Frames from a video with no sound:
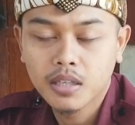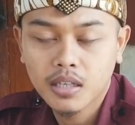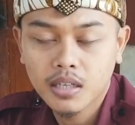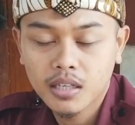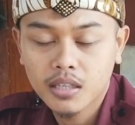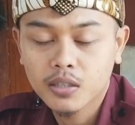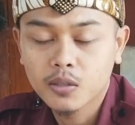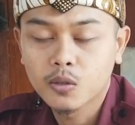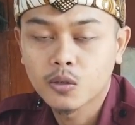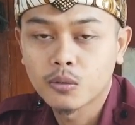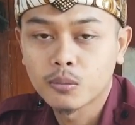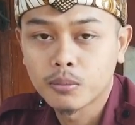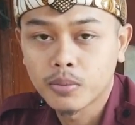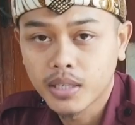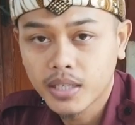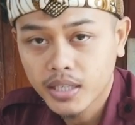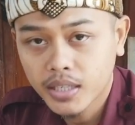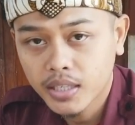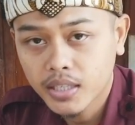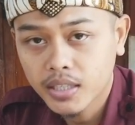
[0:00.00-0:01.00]
like
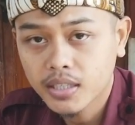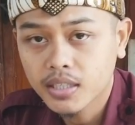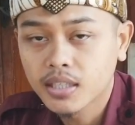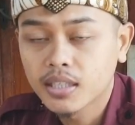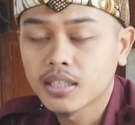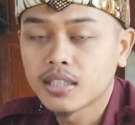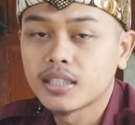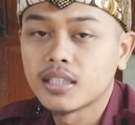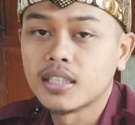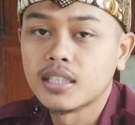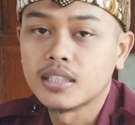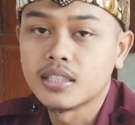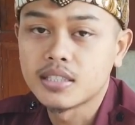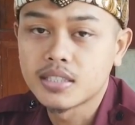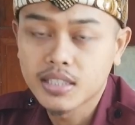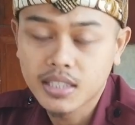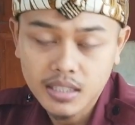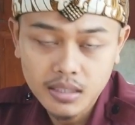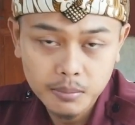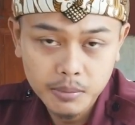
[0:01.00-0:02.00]
komen dan di
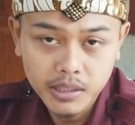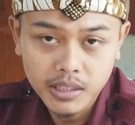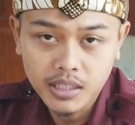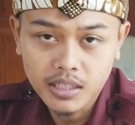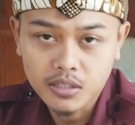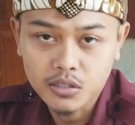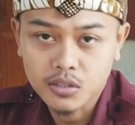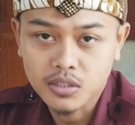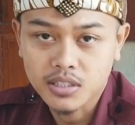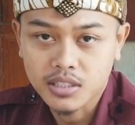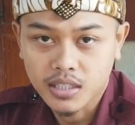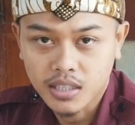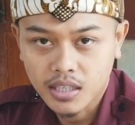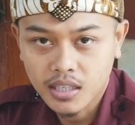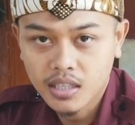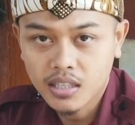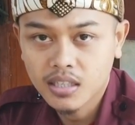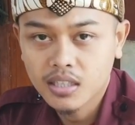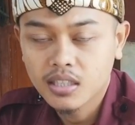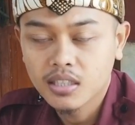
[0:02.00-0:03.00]
share ke media
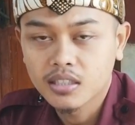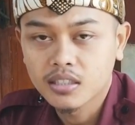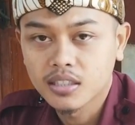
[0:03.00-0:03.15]
sosial